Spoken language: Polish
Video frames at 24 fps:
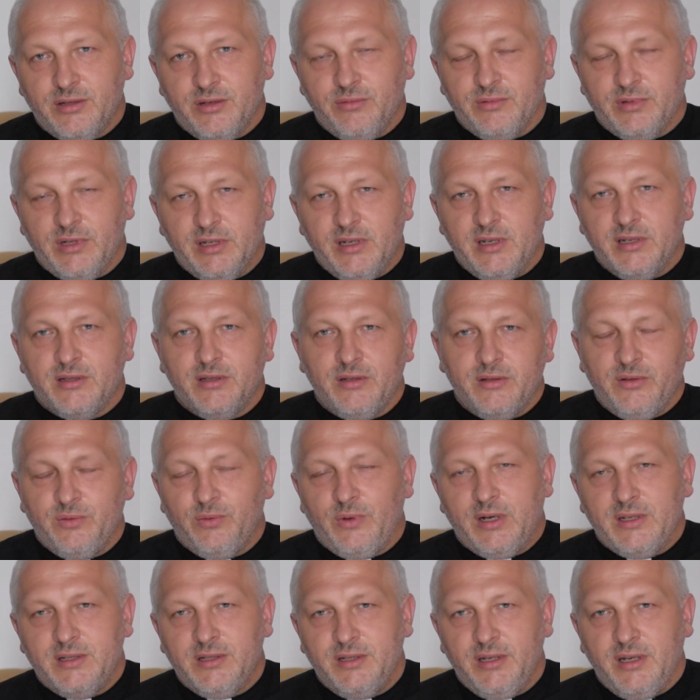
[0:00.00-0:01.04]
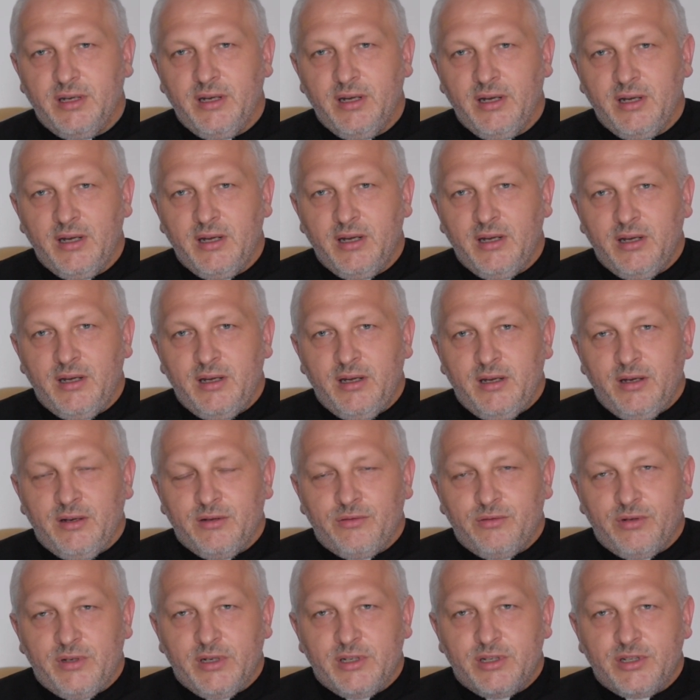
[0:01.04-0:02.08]
są takie sytuacje, w
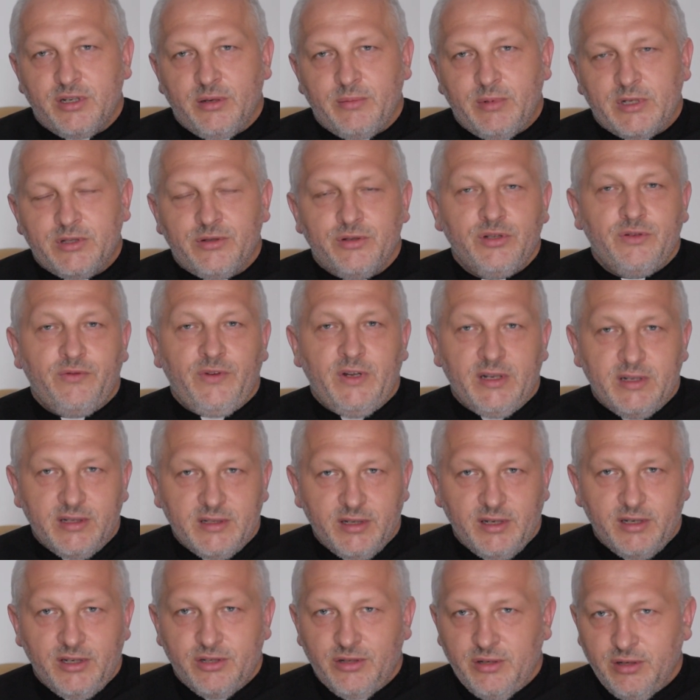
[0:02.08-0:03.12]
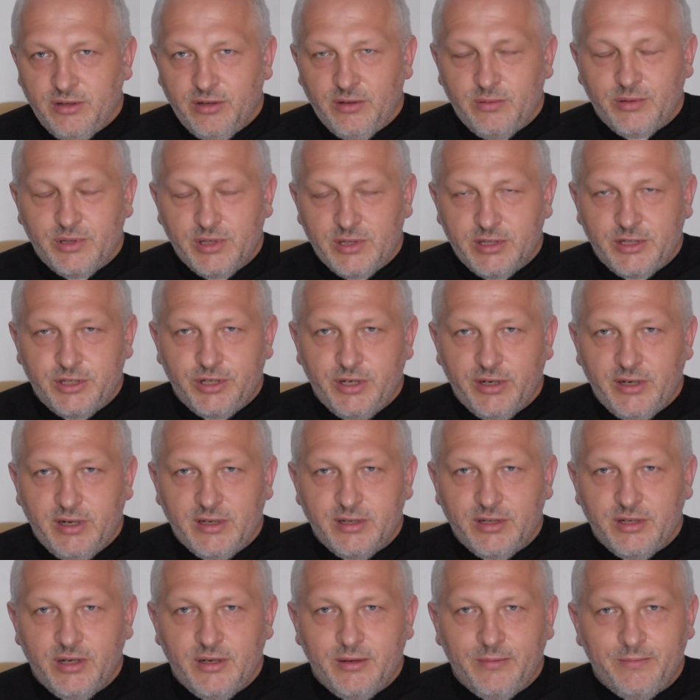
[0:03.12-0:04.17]
których trzeba coś więcej niż tylko
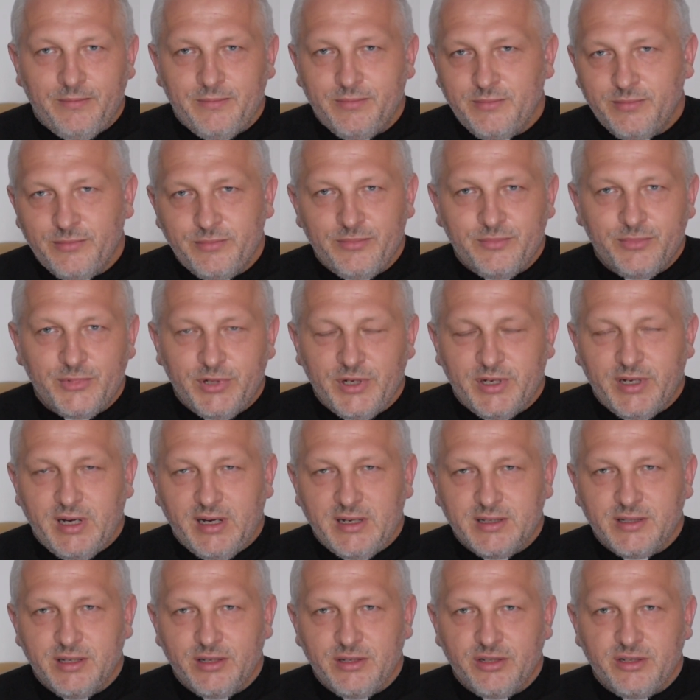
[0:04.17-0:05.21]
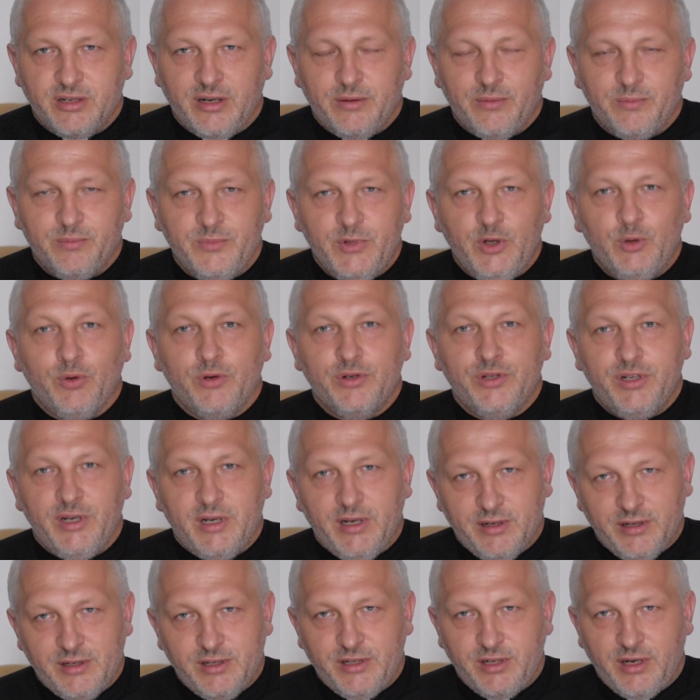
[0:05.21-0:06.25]
przestrzegać przykazań. Trzeba
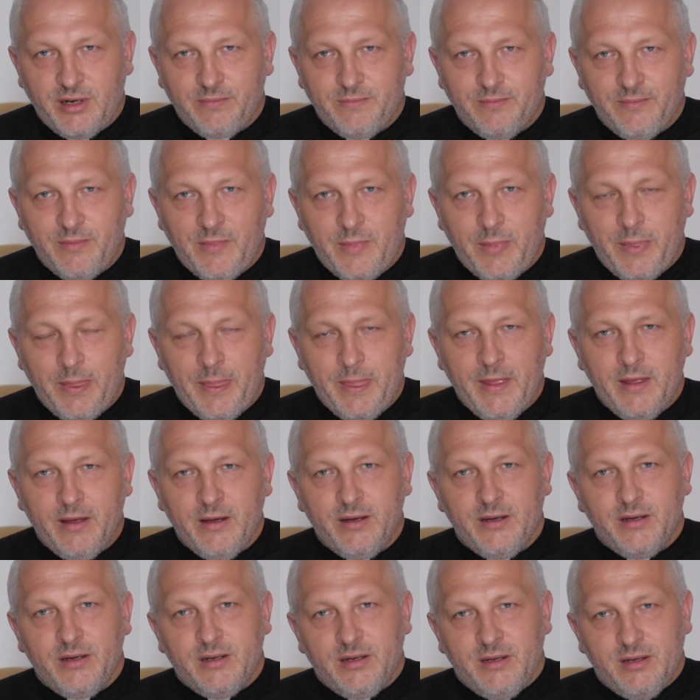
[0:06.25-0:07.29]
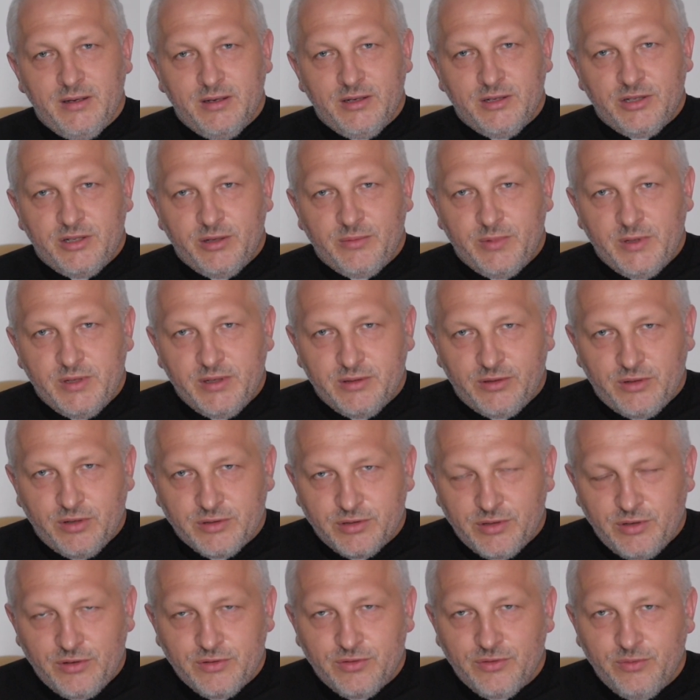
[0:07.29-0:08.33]
miłosierdzia. Żeby to
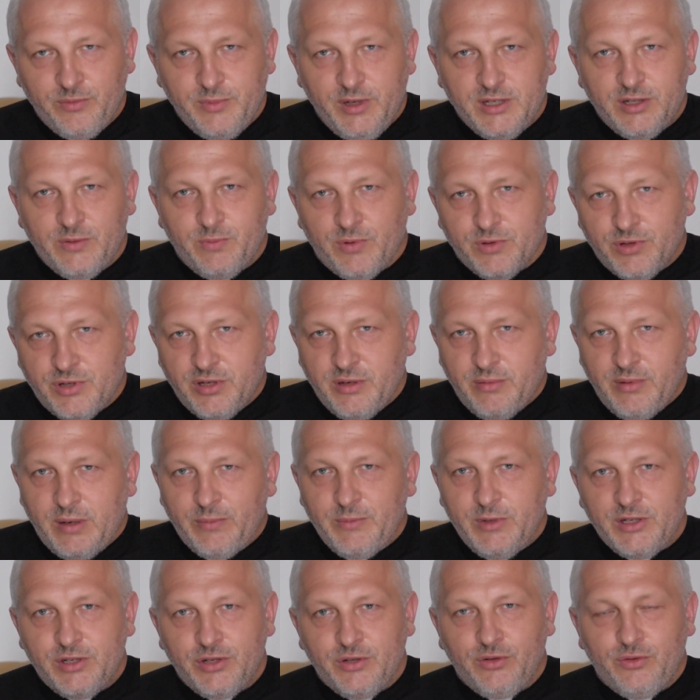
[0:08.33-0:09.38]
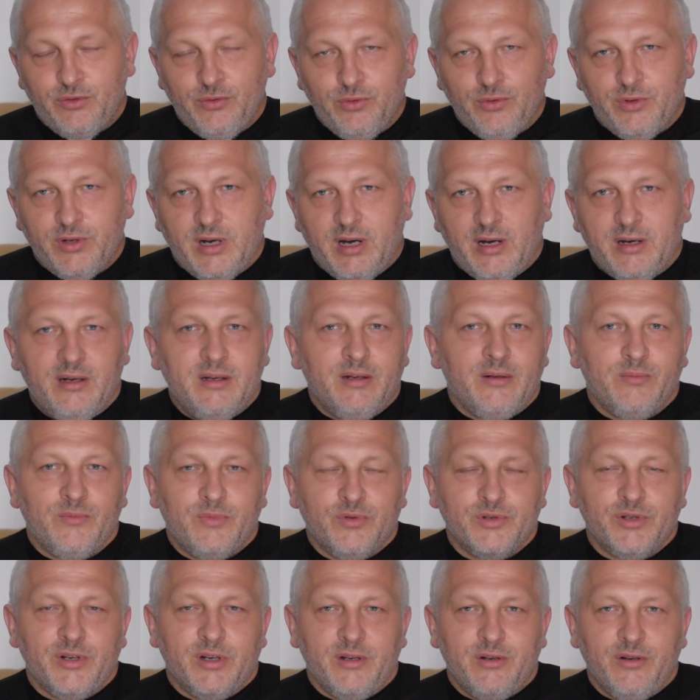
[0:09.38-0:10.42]
zrozumieć, potrzeba mieć ducha
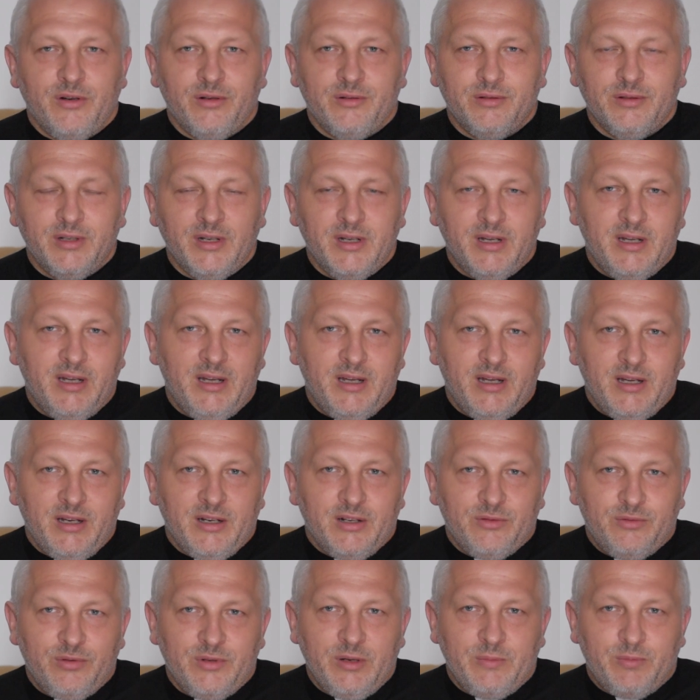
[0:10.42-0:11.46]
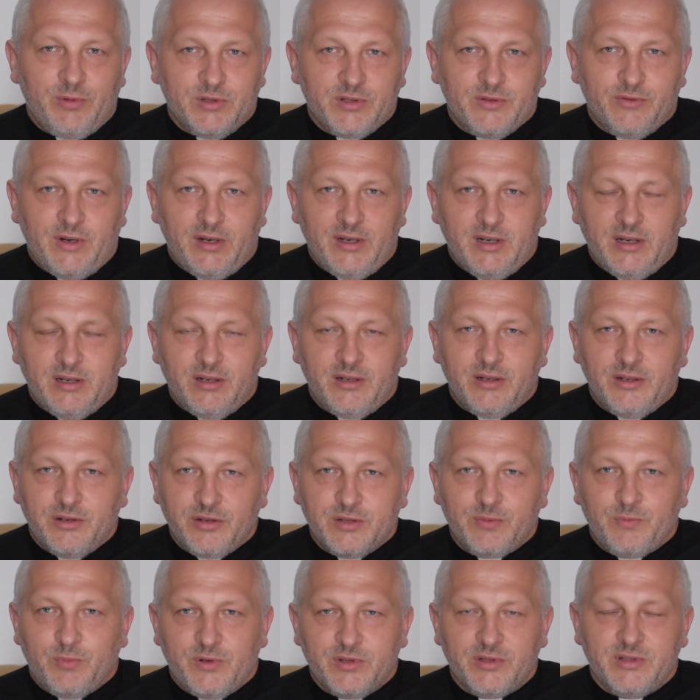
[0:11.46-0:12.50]
Bożego, który pozwala
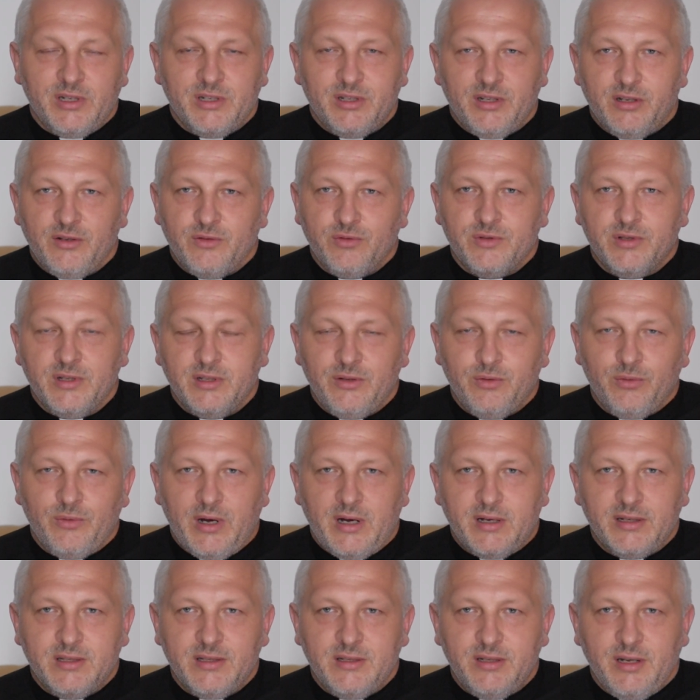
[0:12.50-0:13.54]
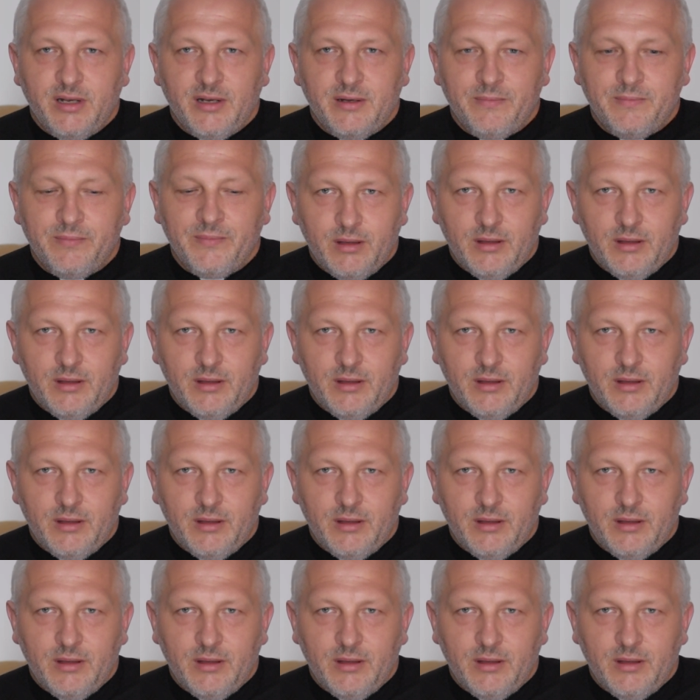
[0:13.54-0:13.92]
rozpoznać daną sytuację.